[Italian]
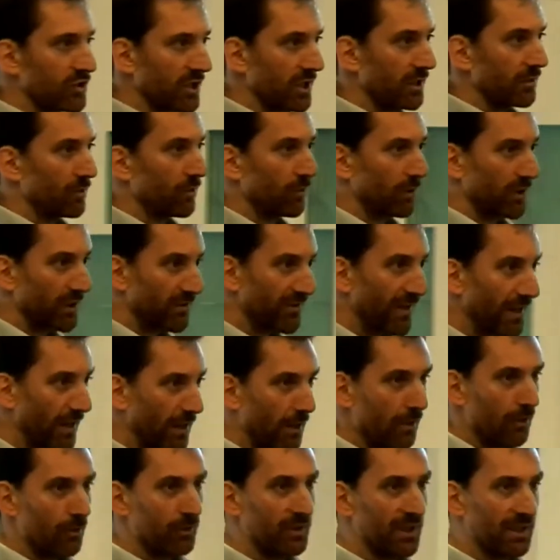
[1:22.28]
certo
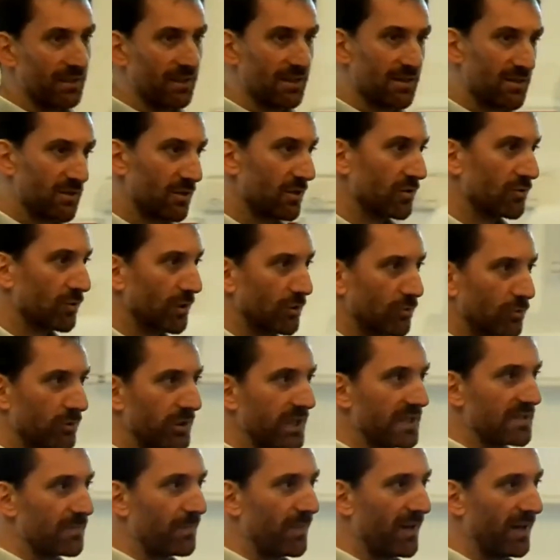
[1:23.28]
livello di attenzione su alcuni
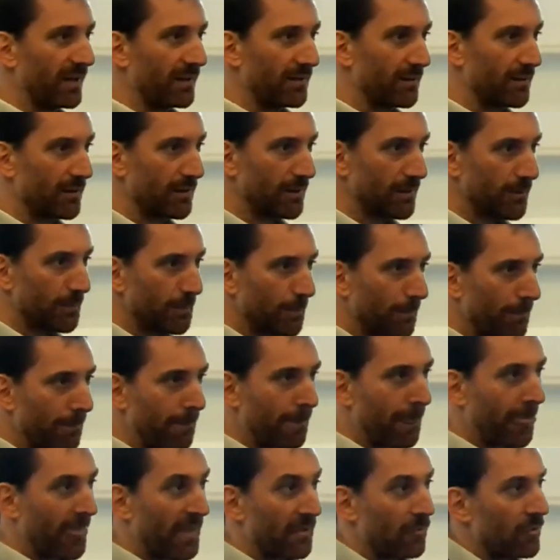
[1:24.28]
aspetti,
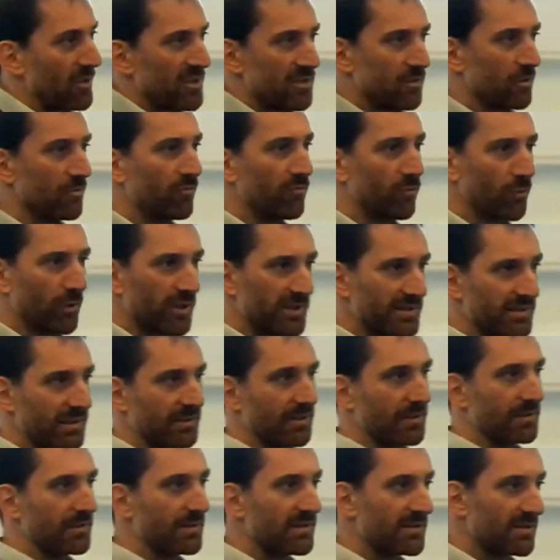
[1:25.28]
questo influenza
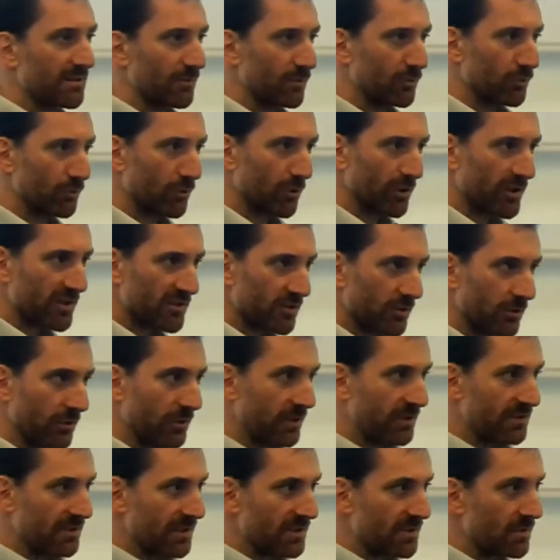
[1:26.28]
tantissimo tutto il resto
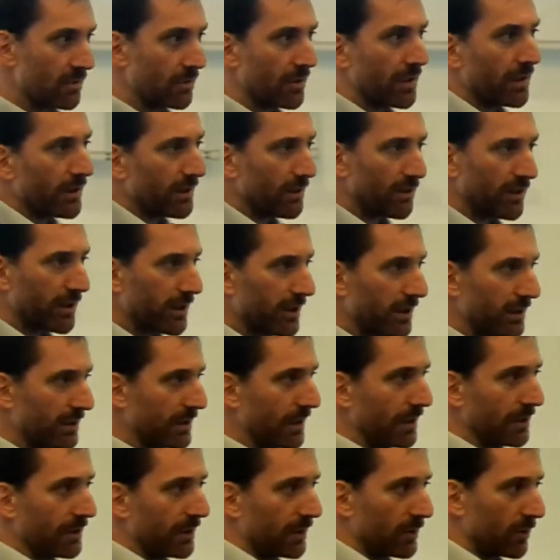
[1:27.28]
dell'organizzazione ed è una
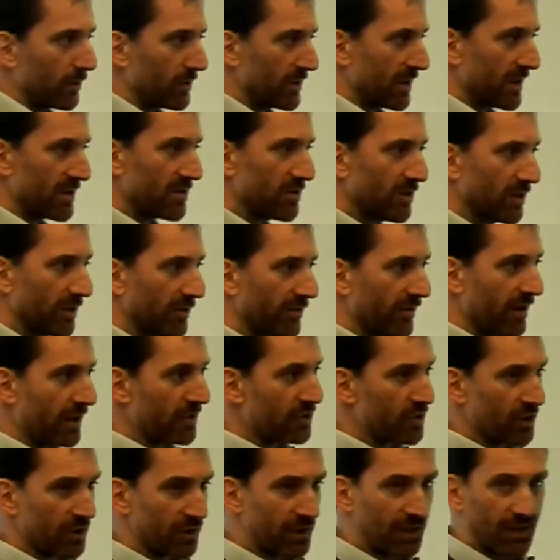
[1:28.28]
realtà nel contesto che va
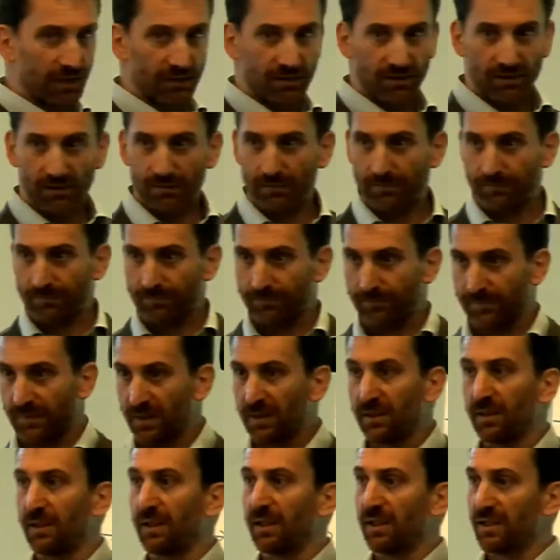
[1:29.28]
accettata
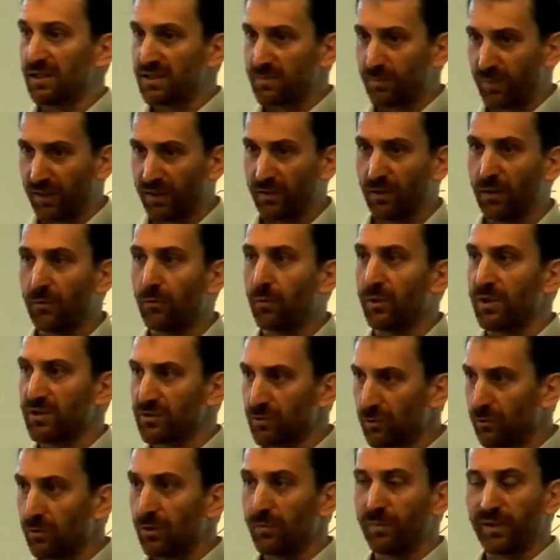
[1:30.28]
e rispetto a
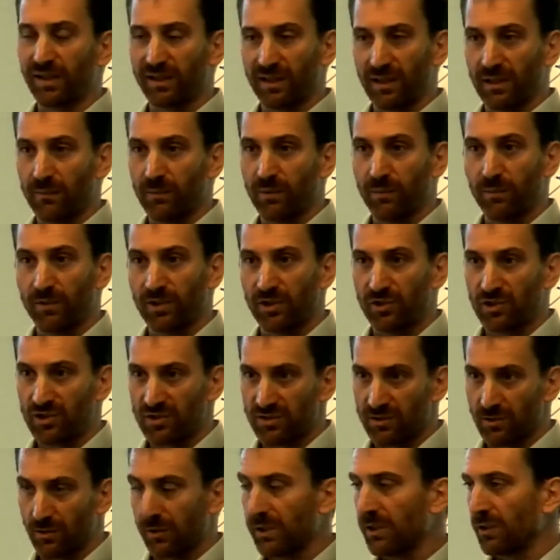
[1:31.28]
questo uno prende le proprie
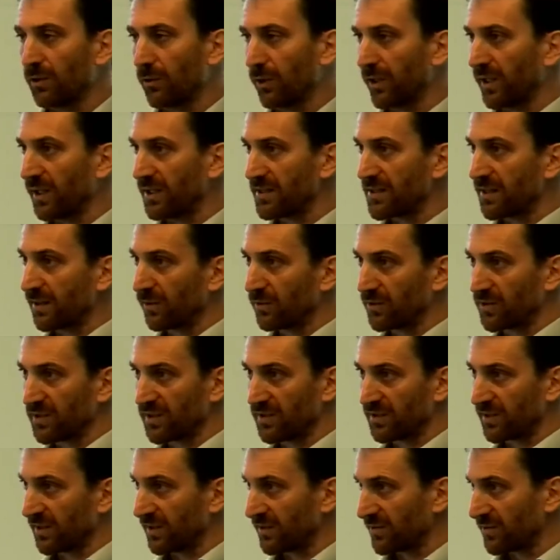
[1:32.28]
decisioni in coerenza con se
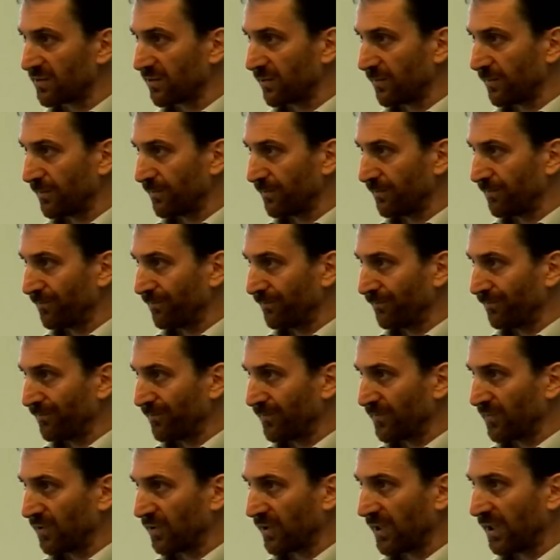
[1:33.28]
stesso.
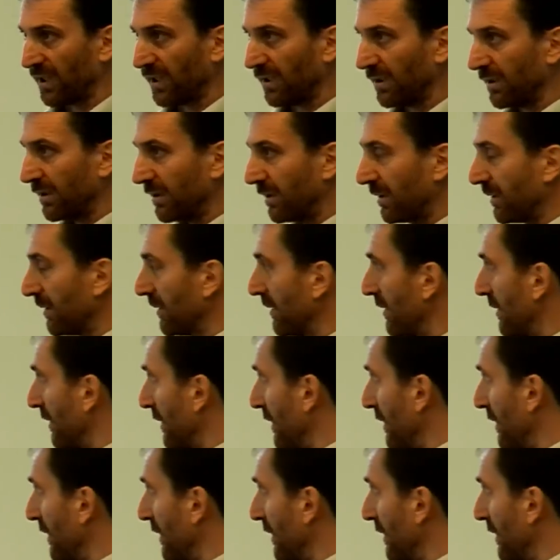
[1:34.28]
Ok?